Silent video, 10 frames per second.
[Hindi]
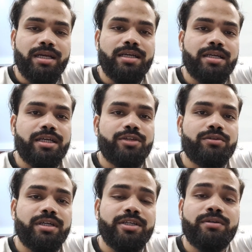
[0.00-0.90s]
बाल कटाने और
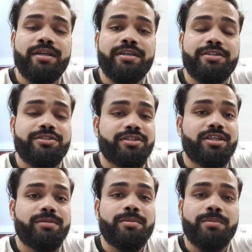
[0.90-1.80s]
दाढ़ी उड़ाने के
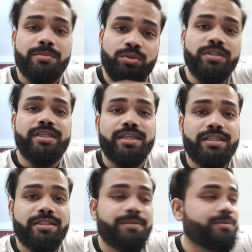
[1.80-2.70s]
चक्कर में मैं भूल ही गया
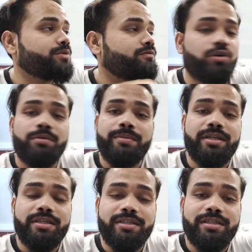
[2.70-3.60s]
था कि मेरे को ब्लॉग भी
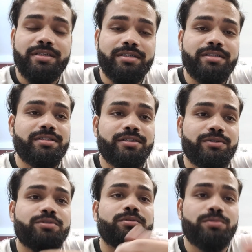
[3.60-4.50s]
एडिट करना है घर जाकर
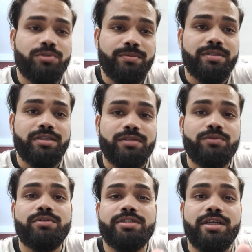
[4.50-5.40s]
उसको अपलोड भी करना हो
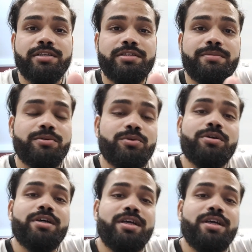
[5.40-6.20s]
तो अचानक से मेरे को